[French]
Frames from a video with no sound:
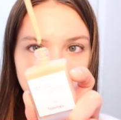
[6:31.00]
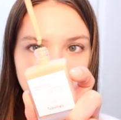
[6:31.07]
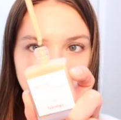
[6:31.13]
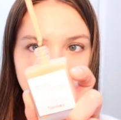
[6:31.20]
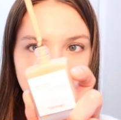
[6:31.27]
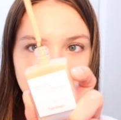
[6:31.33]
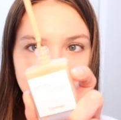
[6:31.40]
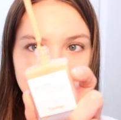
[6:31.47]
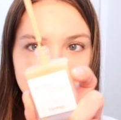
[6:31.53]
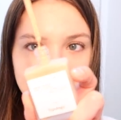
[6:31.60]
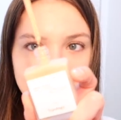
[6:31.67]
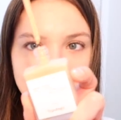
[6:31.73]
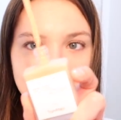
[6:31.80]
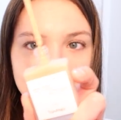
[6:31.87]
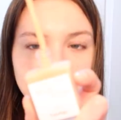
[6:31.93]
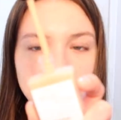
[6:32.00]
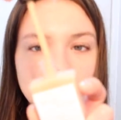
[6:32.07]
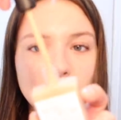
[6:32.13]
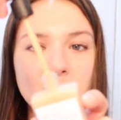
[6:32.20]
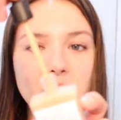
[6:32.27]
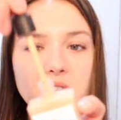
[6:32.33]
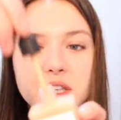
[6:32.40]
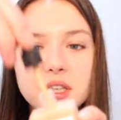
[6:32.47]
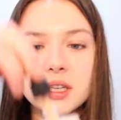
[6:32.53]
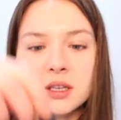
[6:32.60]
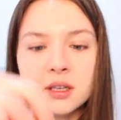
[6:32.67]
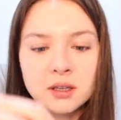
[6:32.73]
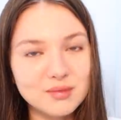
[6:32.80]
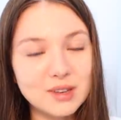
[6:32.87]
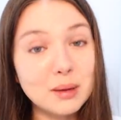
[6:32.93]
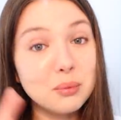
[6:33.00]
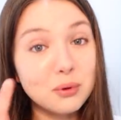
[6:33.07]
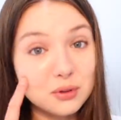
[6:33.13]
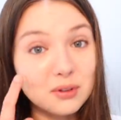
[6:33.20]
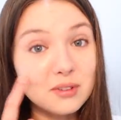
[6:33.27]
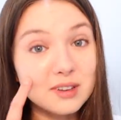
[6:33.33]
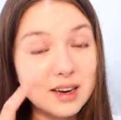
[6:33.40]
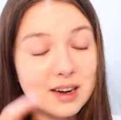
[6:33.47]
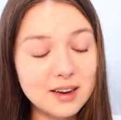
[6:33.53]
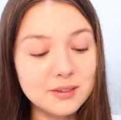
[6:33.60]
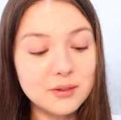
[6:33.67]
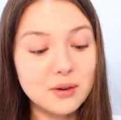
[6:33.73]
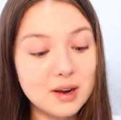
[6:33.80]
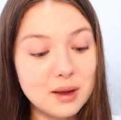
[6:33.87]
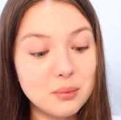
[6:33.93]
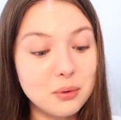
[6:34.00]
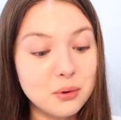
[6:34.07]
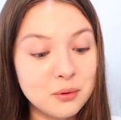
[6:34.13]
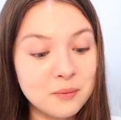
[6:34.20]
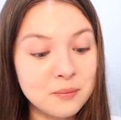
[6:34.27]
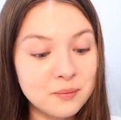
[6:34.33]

Vous voyez, c'est pas trop léger, et pourtant ça l'est sur la peau.